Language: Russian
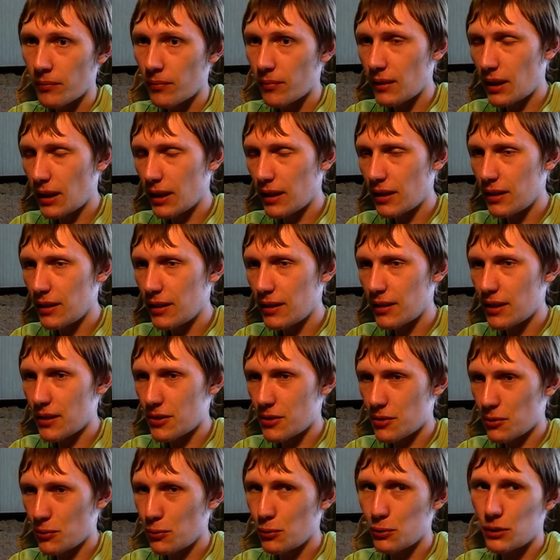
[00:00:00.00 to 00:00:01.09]
так или
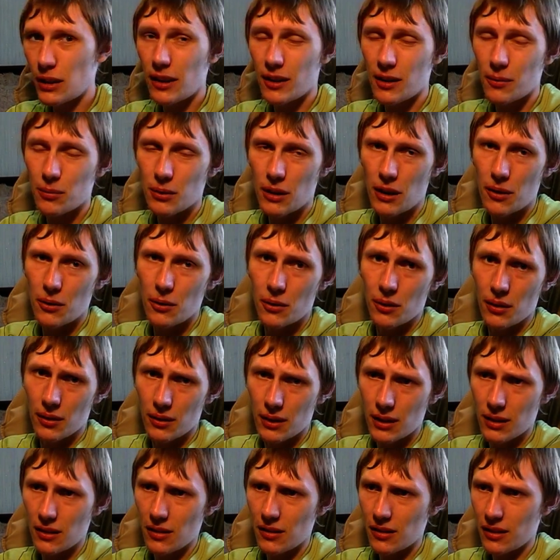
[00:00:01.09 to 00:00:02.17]
иначе. Ну, удар неплохой,
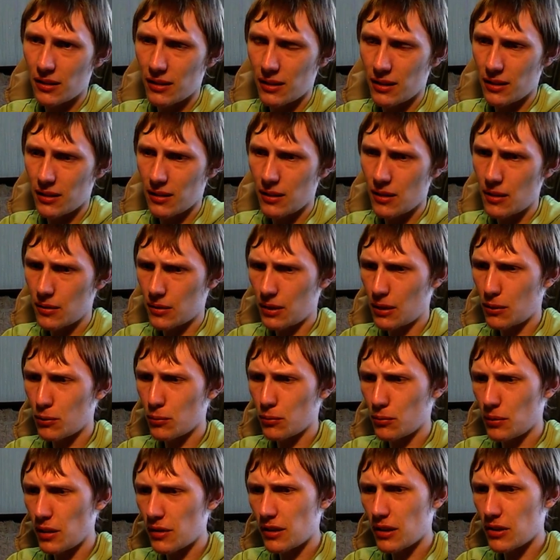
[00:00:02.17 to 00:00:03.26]
надо сказать, такой
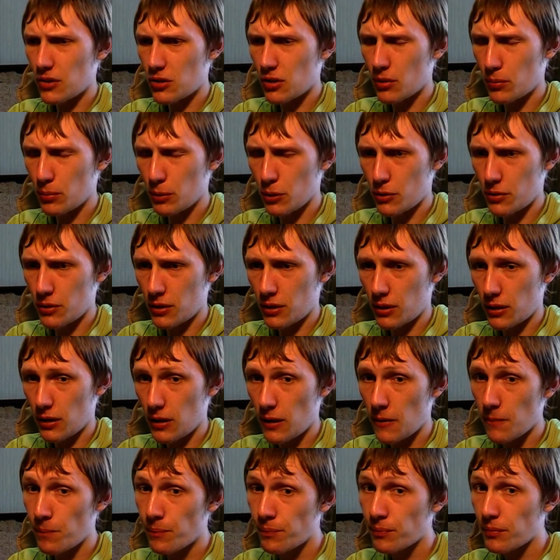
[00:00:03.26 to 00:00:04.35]
достаточно плотненький.
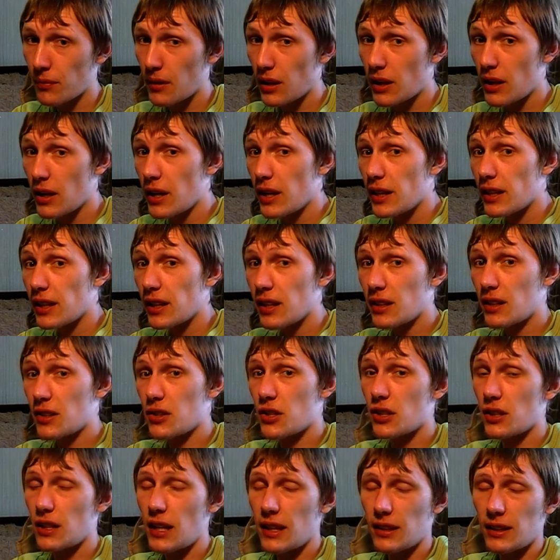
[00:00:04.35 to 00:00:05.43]
И
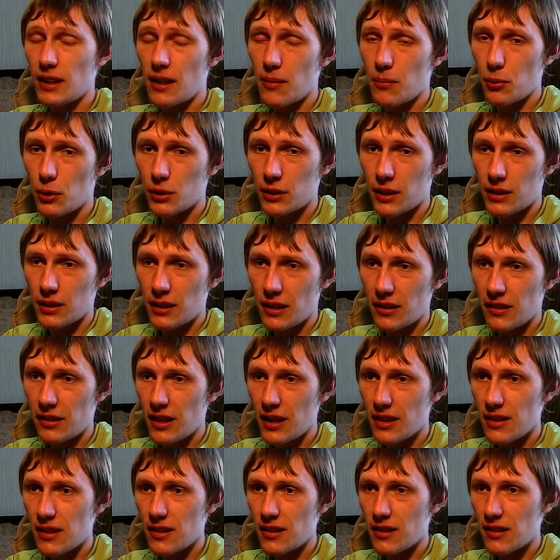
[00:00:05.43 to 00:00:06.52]
начинает работать на
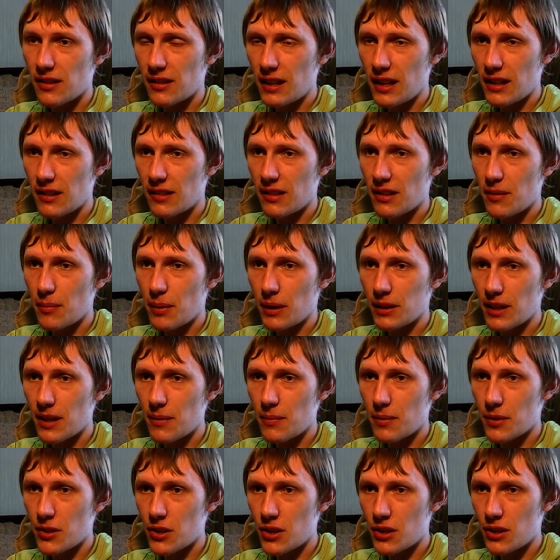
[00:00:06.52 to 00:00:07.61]
средней дистанции по
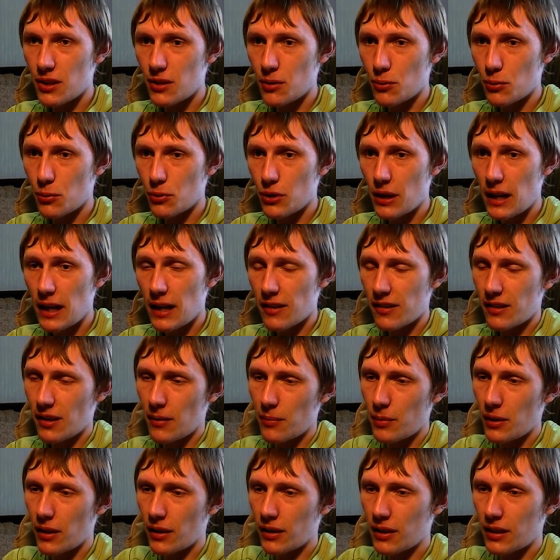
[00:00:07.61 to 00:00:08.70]
3-4 по удара,
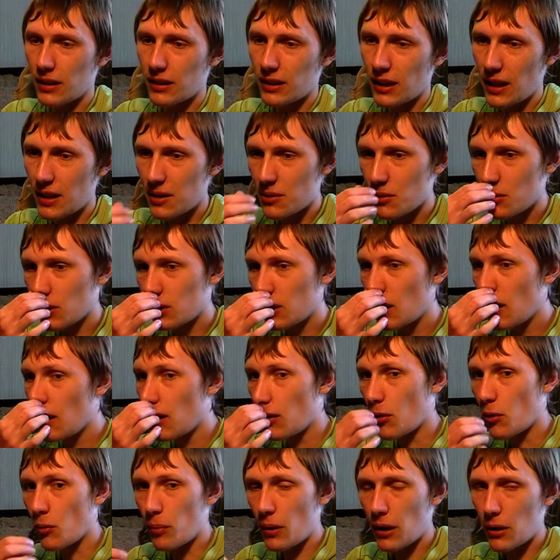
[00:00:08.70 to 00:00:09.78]
соперник отойдет,
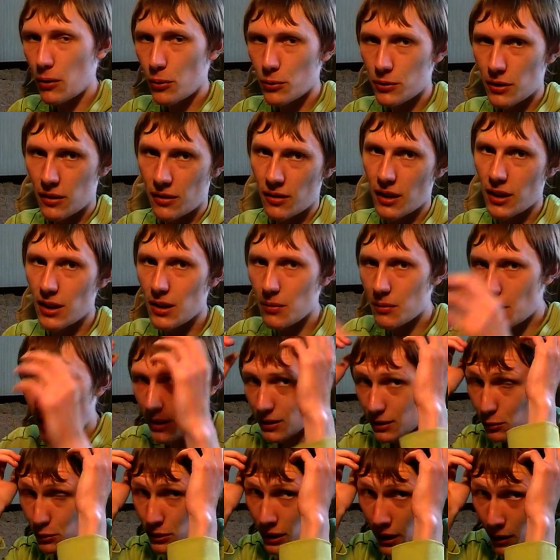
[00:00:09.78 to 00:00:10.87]
он походит за ним,
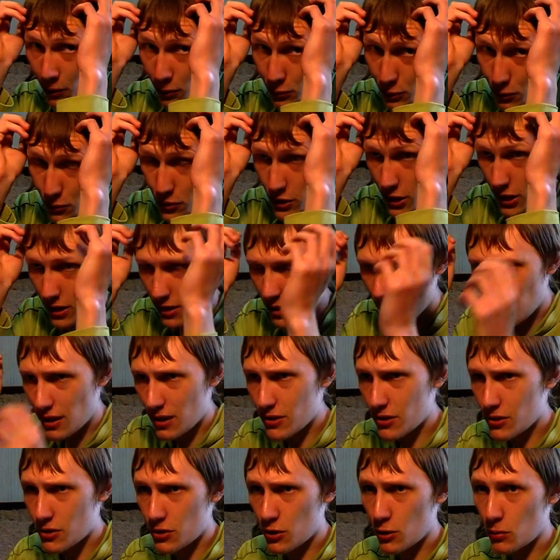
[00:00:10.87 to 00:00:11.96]
как-то вот так вот ручки
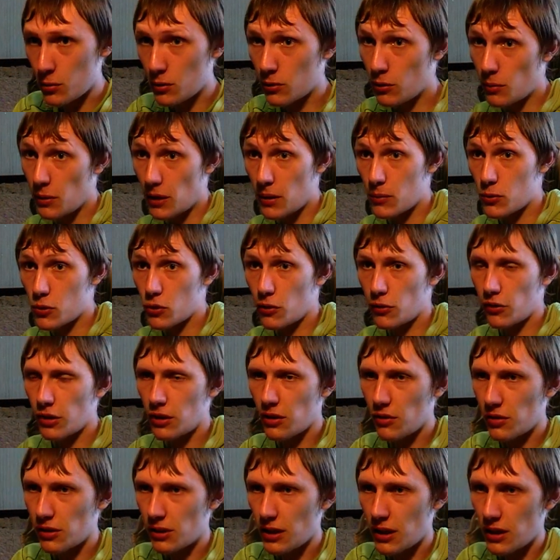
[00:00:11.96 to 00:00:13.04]
держит, чтобы его прям жестко
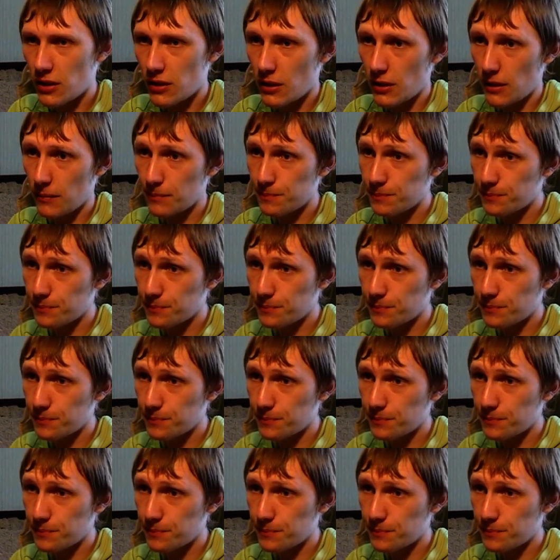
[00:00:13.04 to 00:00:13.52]
не встретили.